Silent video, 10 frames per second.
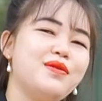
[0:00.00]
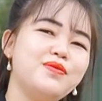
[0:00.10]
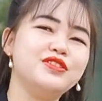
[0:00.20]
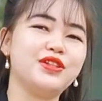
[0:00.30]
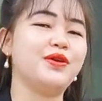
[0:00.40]
bốn
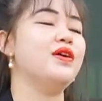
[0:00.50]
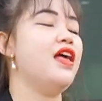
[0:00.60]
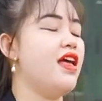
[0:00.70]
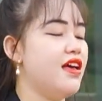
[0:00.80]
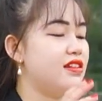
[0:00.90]
mươi triệu.
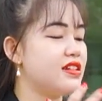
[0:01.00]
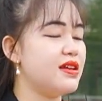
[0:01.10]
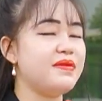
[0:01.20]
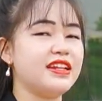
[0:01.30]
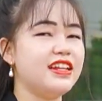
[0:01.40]
Nên
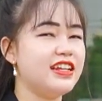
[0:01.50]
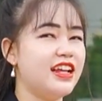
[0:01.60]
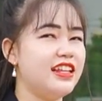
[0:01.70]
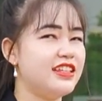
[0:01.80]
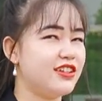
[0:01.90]
các bạn liên
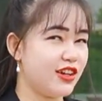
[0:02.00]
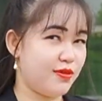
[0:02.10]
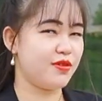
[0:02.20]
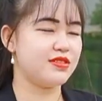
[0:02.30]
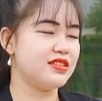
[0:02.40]
hệ liền cho
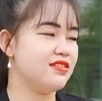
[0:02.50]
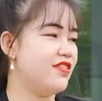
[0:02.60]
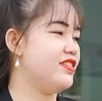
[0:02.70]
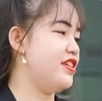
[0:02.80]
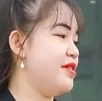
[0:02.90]
Ngọc, Ngọc sẽ tư
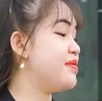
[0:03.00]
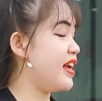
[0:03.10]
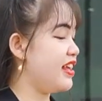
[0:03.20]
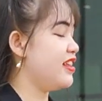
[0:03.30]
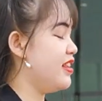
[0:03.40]
vấn cho em
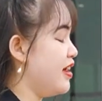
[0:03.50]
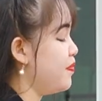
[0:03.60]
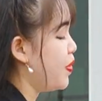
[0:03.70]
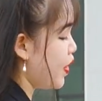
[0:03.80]
này nha.